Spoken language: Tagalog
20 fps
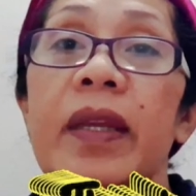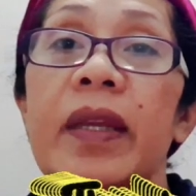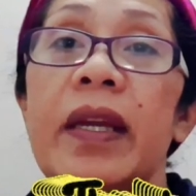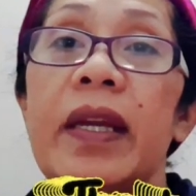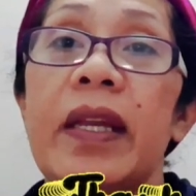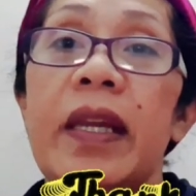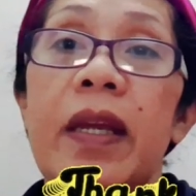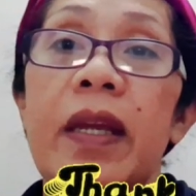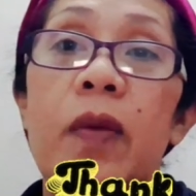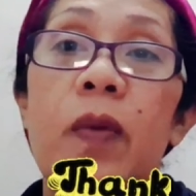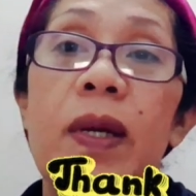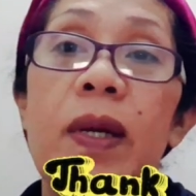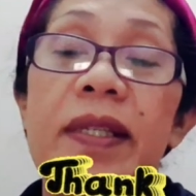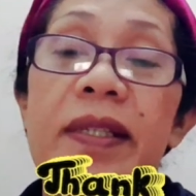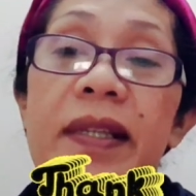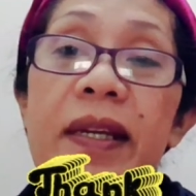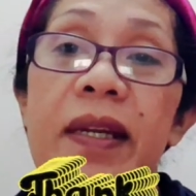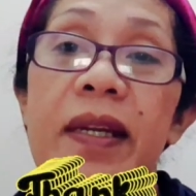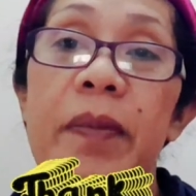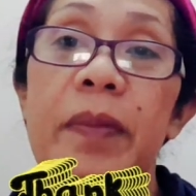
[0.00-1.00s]

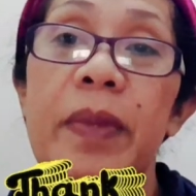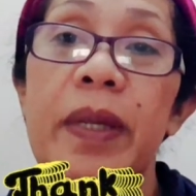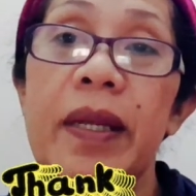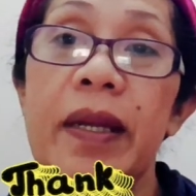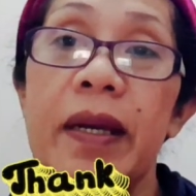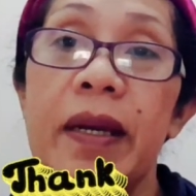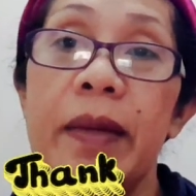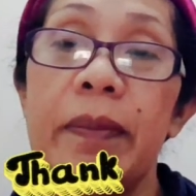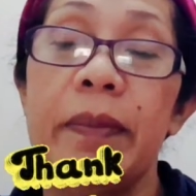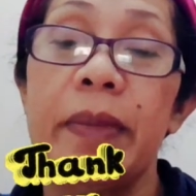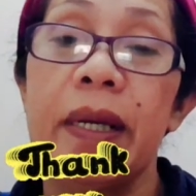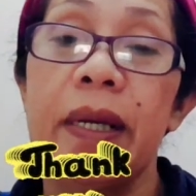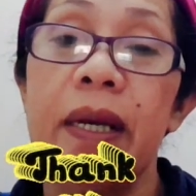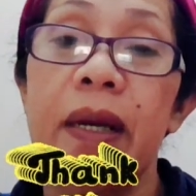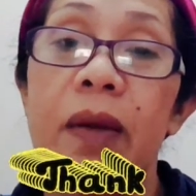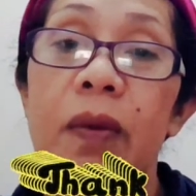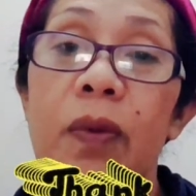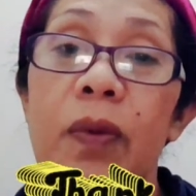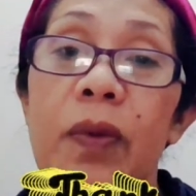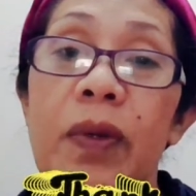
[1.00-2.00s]
iniiwasan namin na
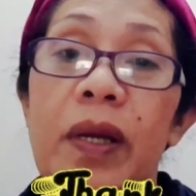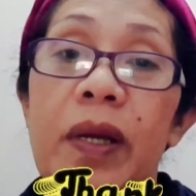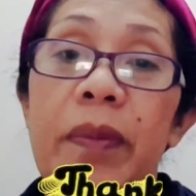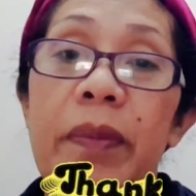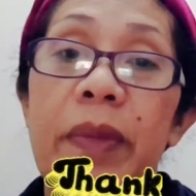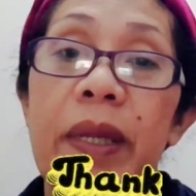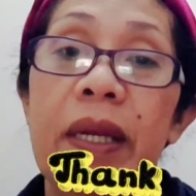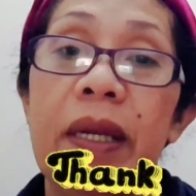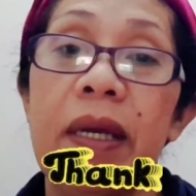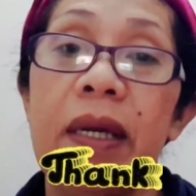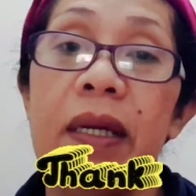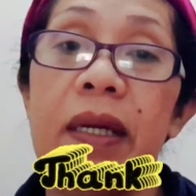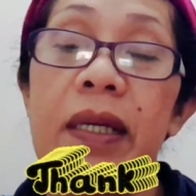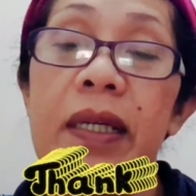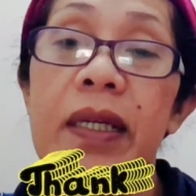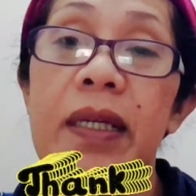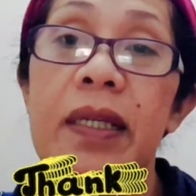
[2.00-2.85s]
magkaroon kami ng